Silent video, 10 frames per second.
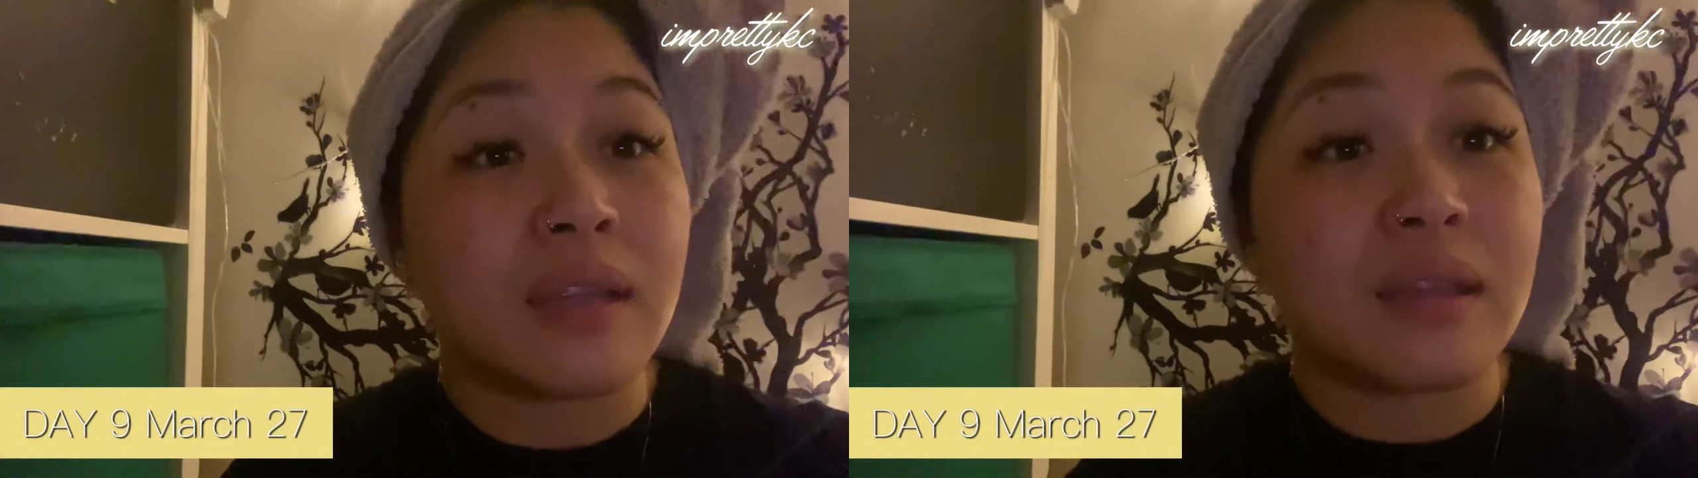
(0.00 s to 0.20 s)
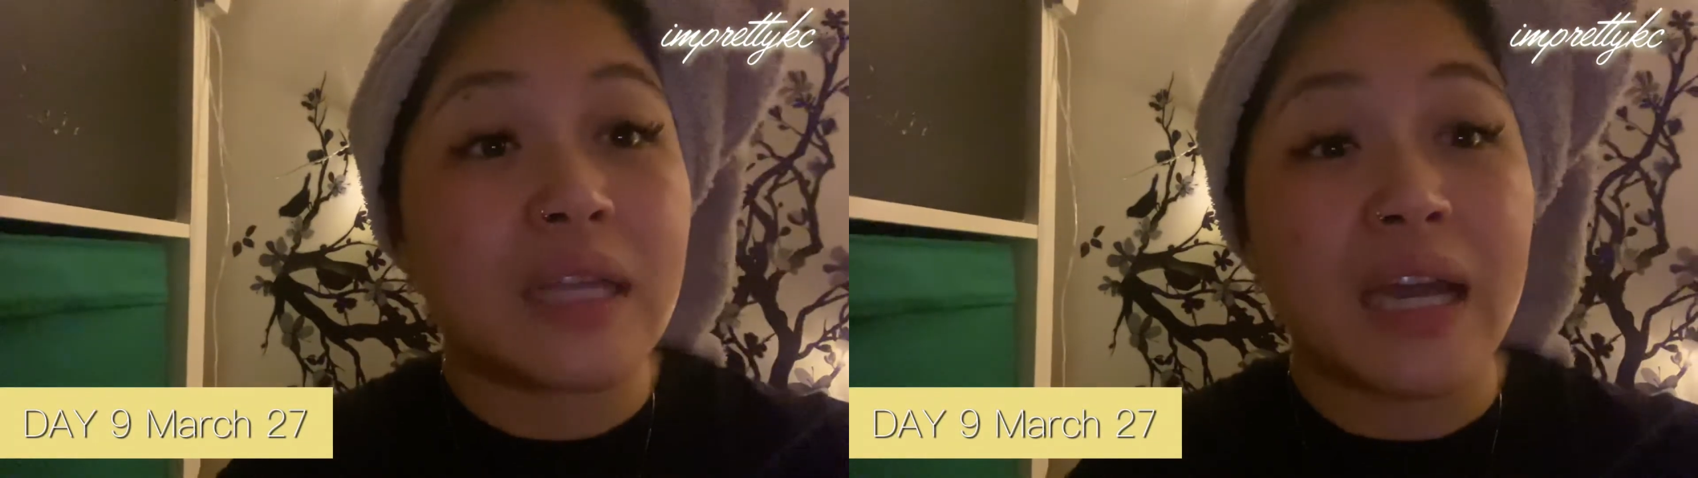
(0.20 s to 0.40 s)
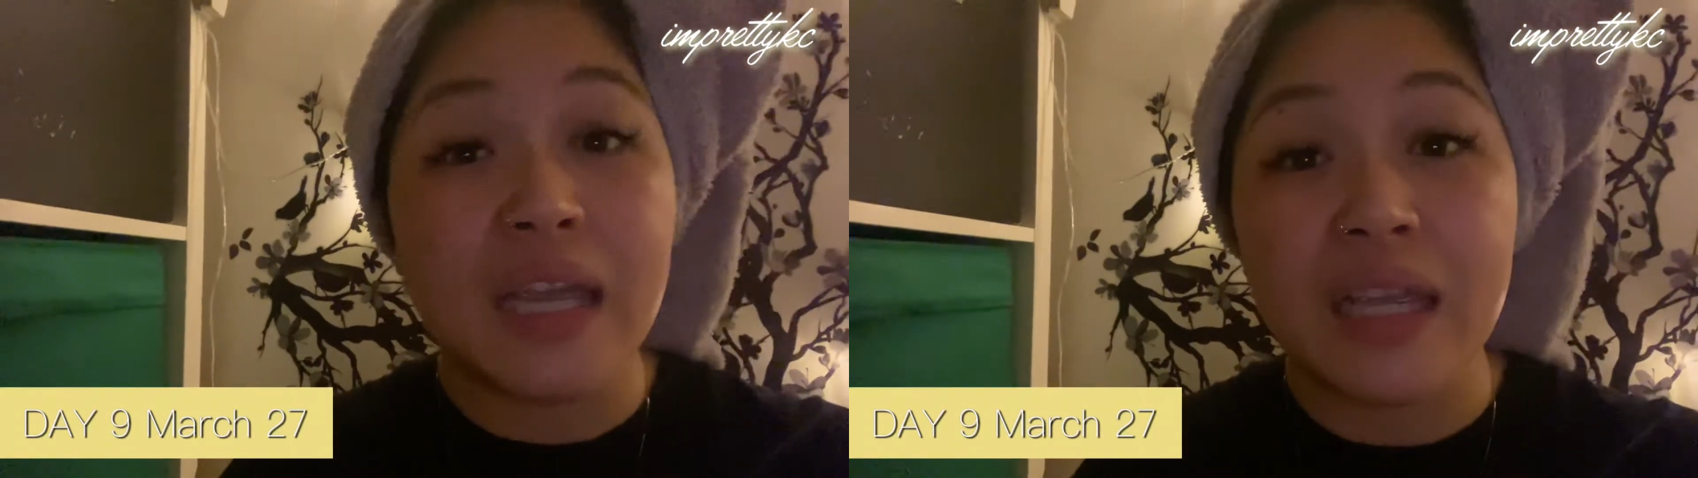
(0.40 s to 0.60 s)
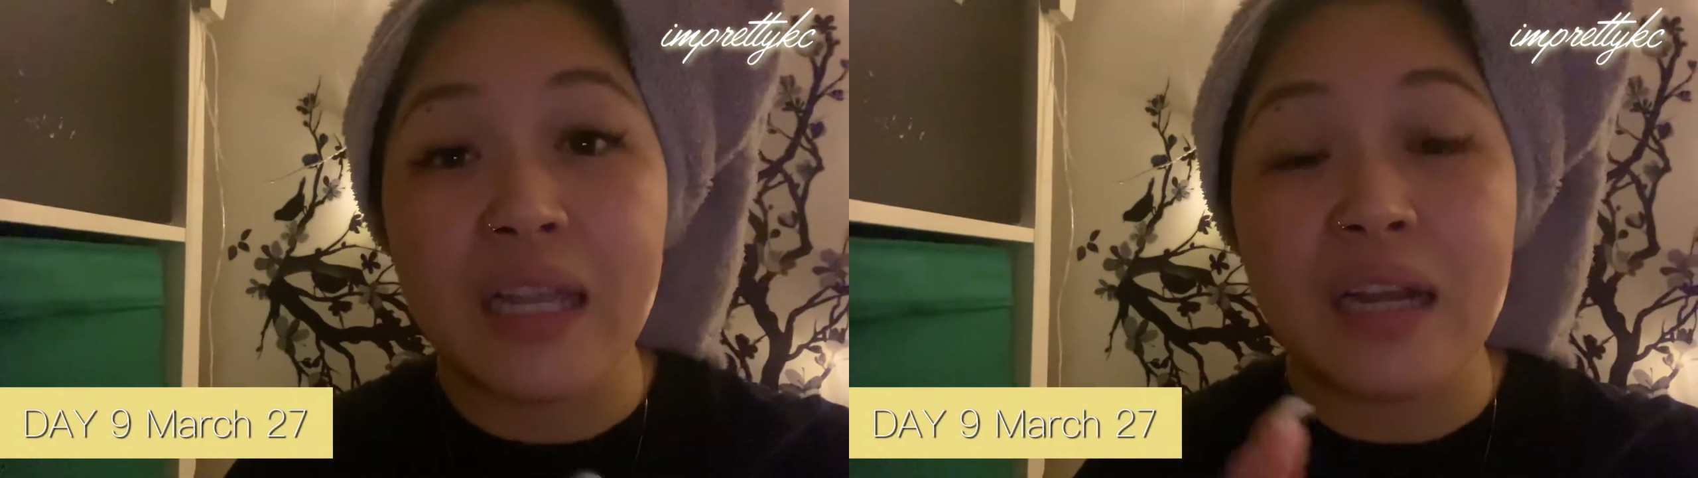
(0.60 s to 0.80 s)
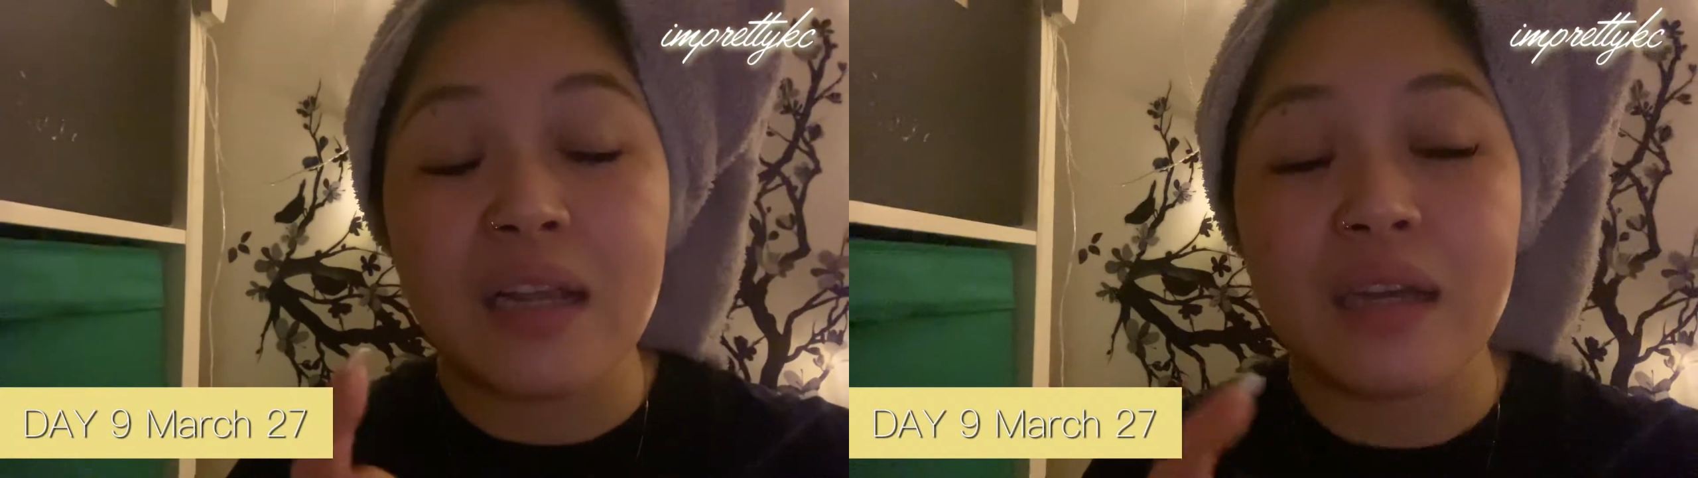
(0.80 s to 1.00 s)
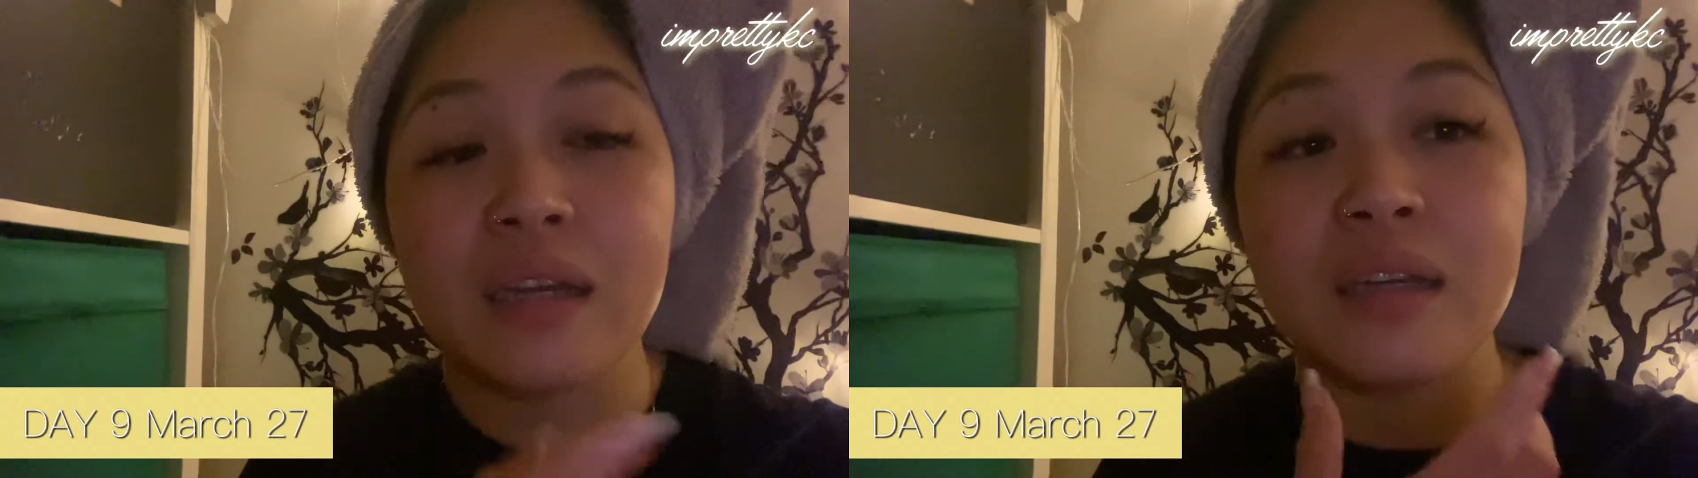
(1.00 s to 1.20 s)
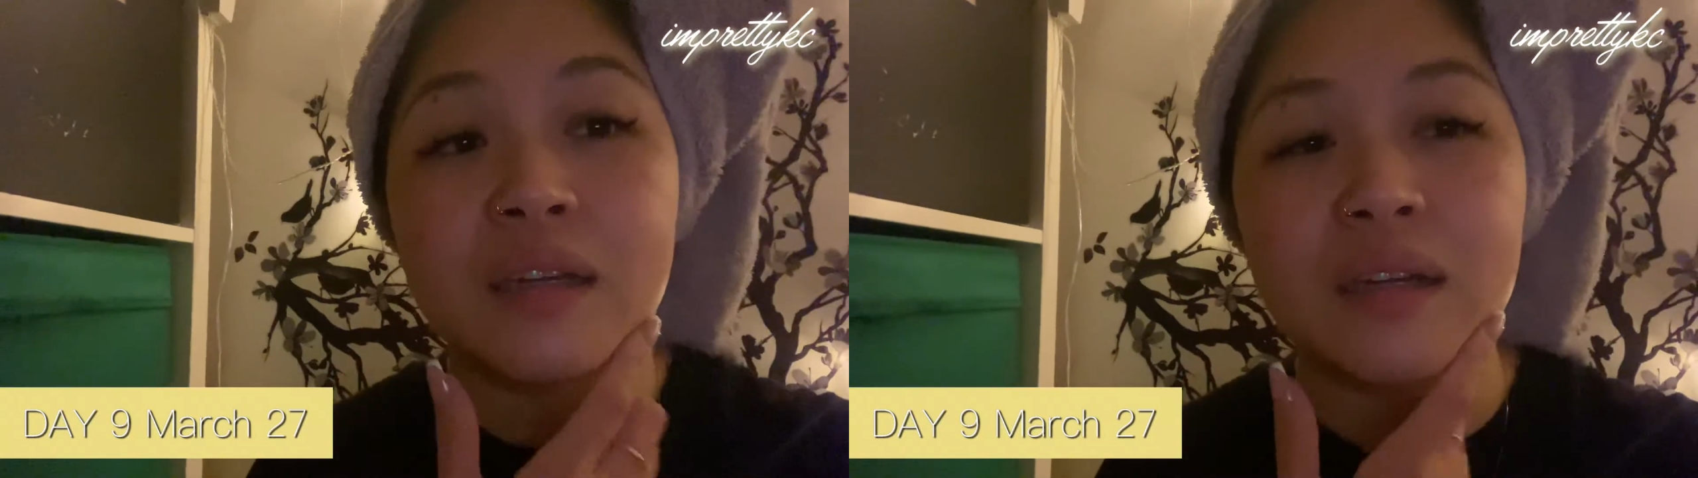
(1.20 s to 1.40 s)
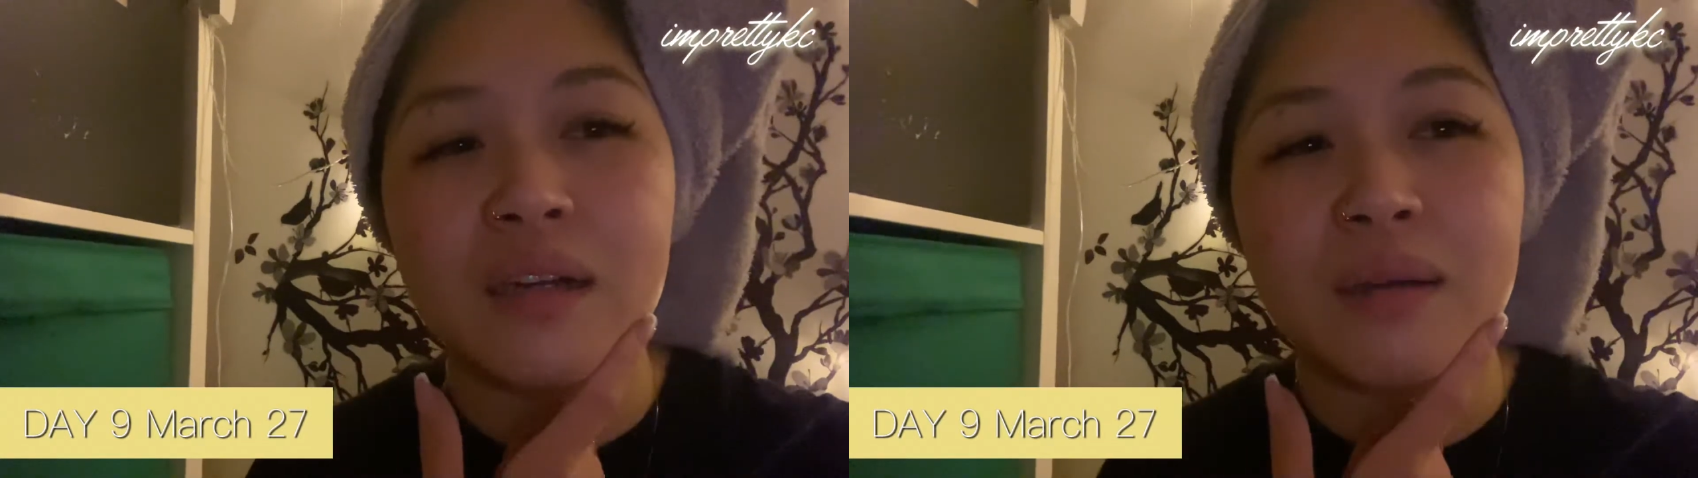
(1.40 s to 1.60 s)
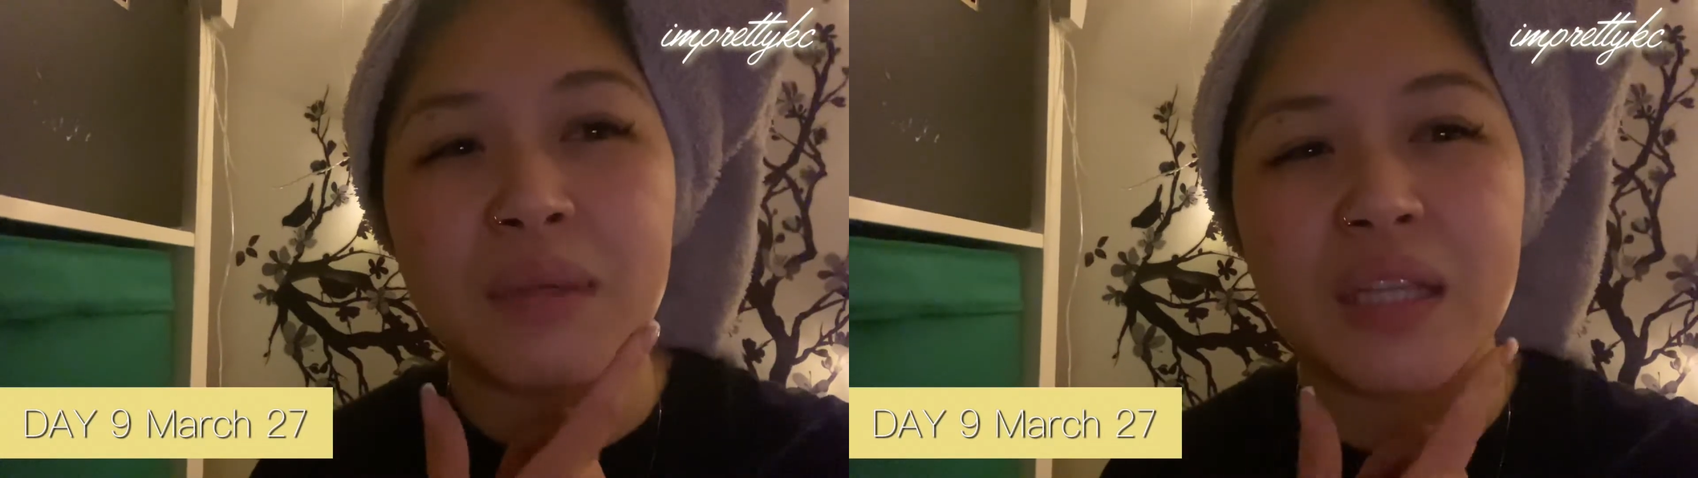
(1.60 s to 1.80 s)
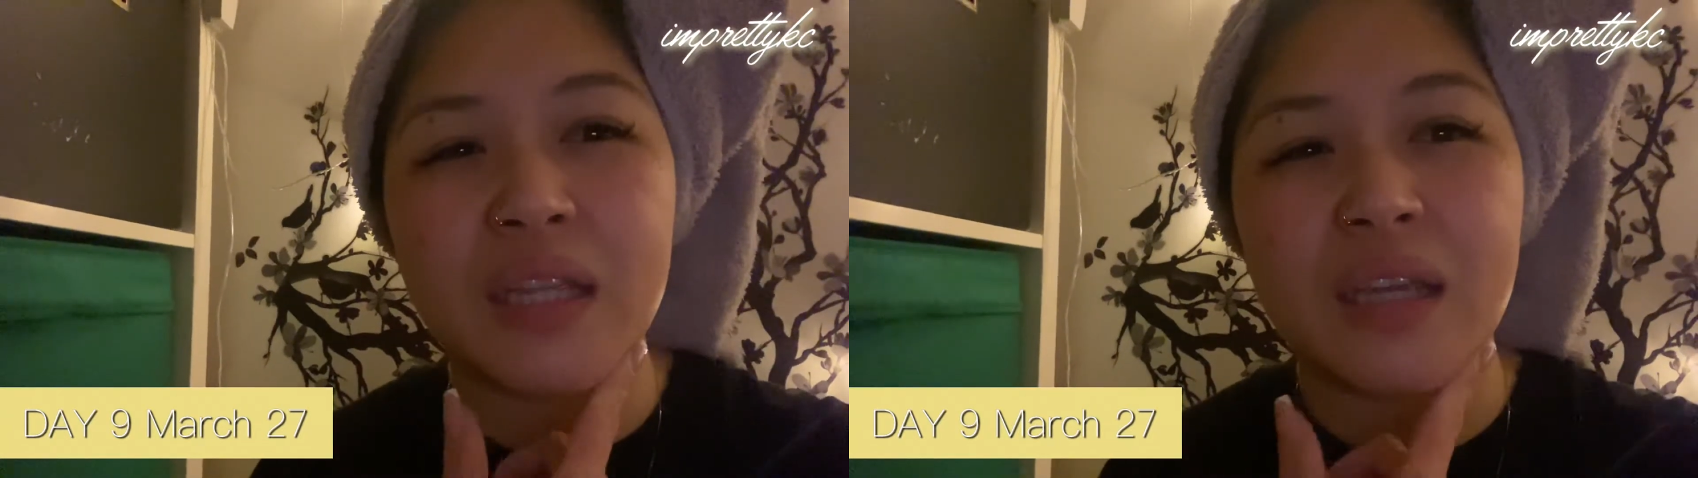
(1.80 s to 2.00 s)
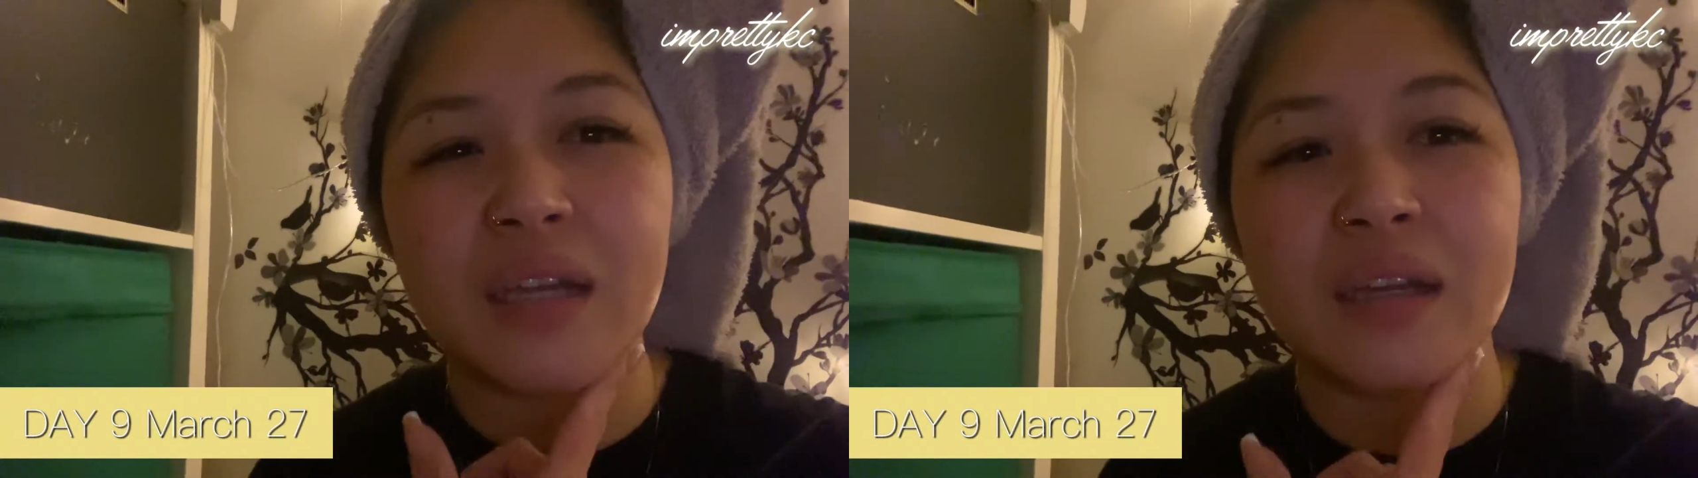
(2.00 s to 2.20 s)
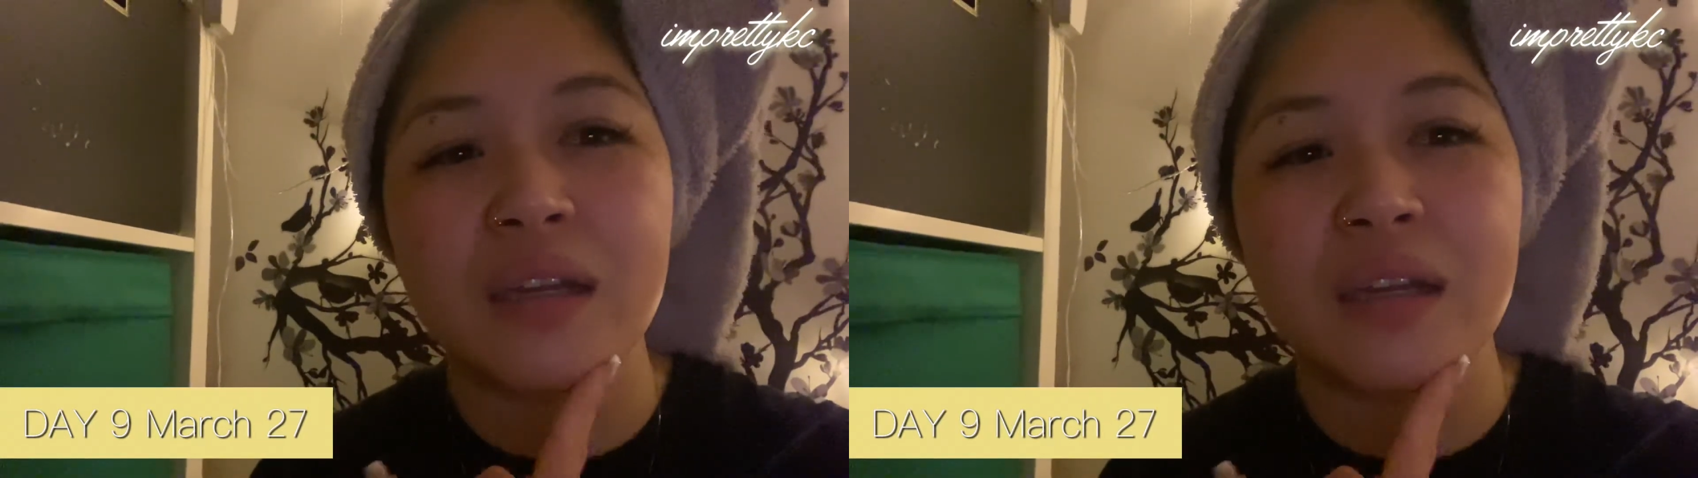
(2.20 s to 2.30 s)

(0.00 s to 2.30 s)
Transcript: dahil um, I think